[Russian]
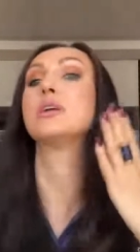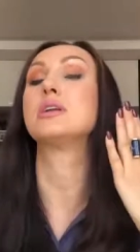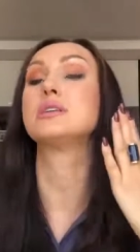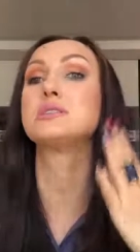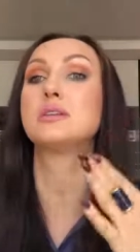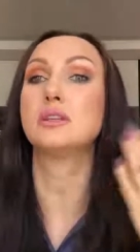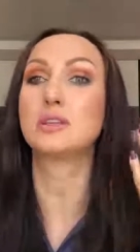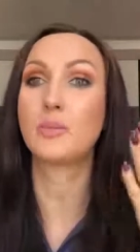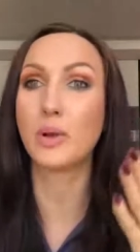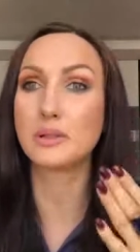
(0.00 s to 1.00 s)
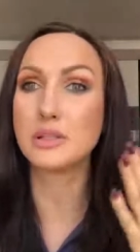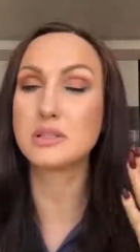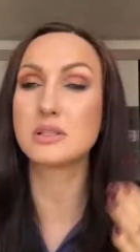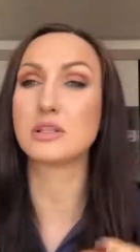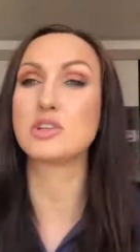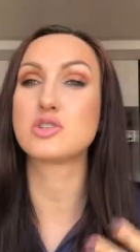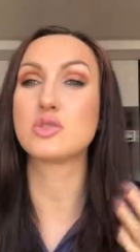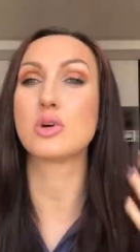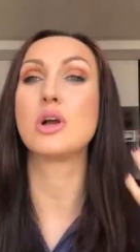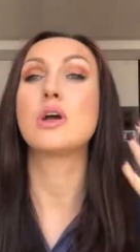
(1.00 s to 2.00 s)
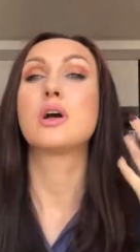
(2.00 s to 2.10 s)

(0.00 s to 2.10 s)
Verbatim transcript: И делая дополнительно еще